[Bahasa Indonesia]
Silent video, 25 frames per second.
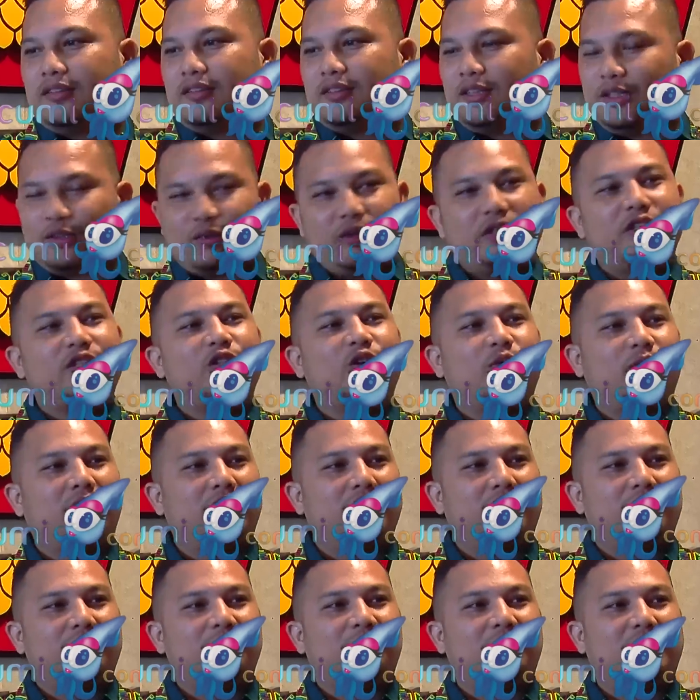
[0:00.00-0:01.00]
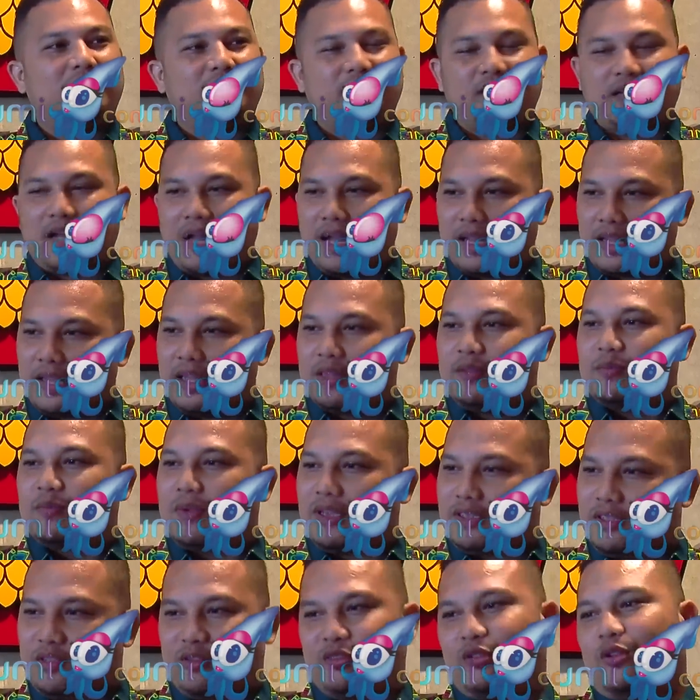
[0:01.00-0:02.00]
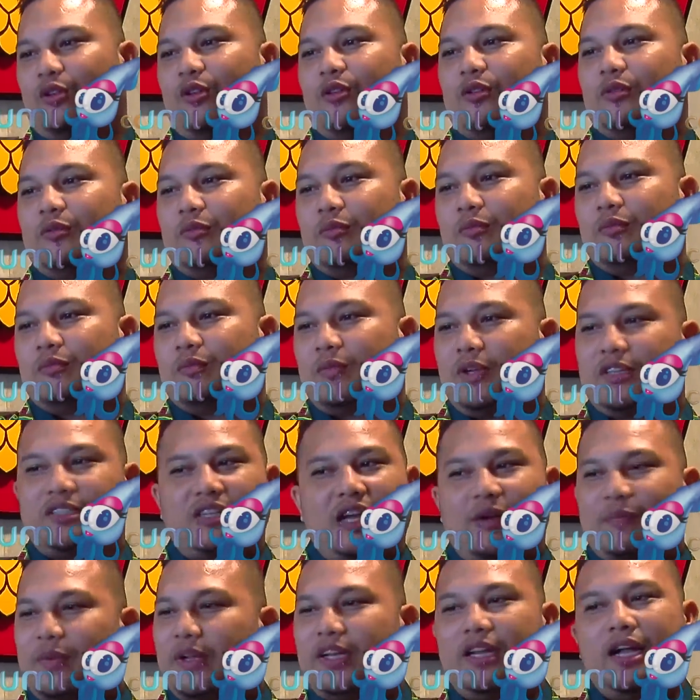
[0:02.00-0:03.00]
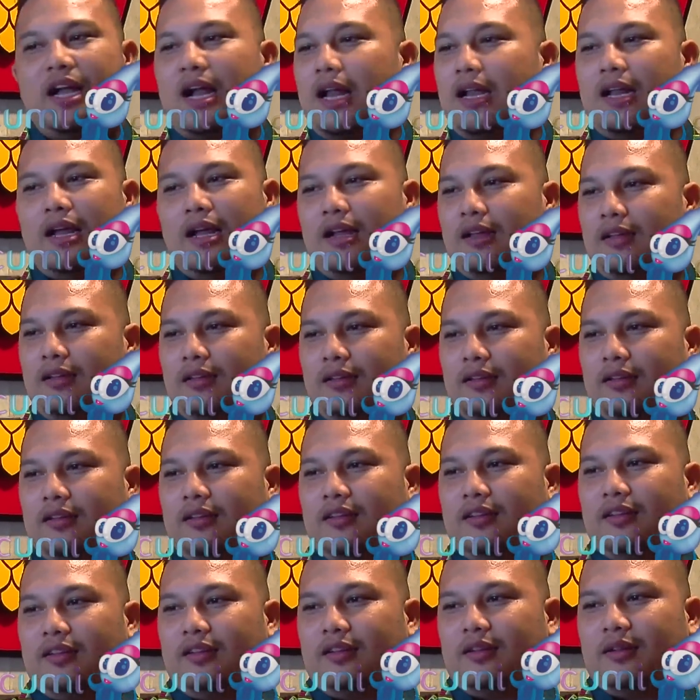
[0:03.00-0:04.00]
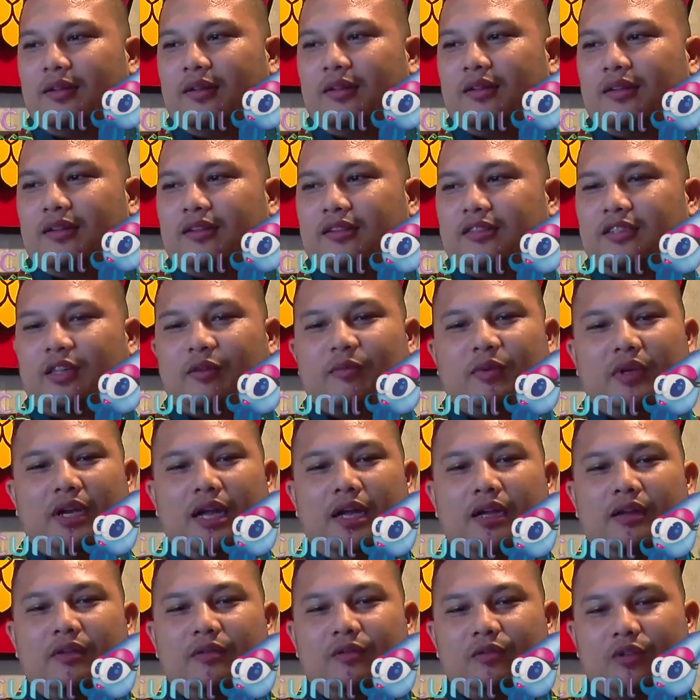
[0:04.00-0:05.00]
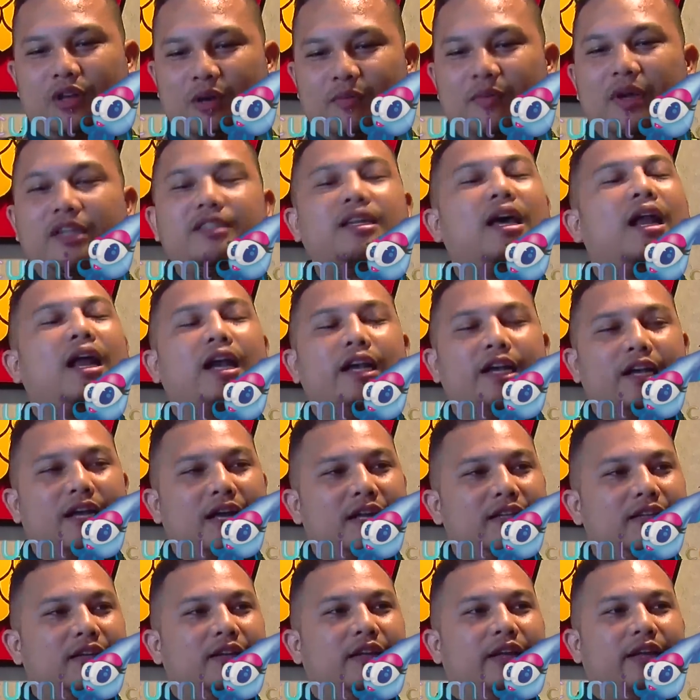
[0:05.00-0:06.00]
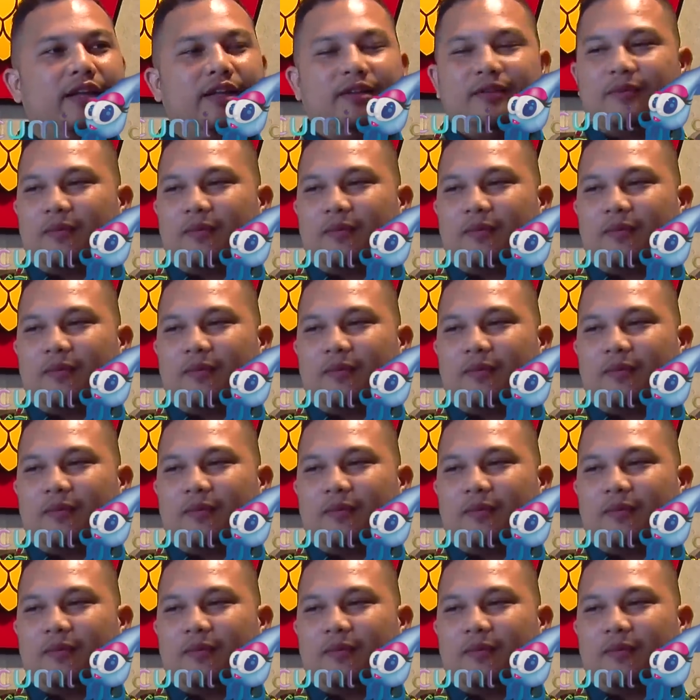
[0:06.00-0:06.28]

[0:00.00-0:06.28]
itu aja jawabannya masih kaget masih shock persiapannya nggak ada saya bilang, udah mbak jalanin aja deh.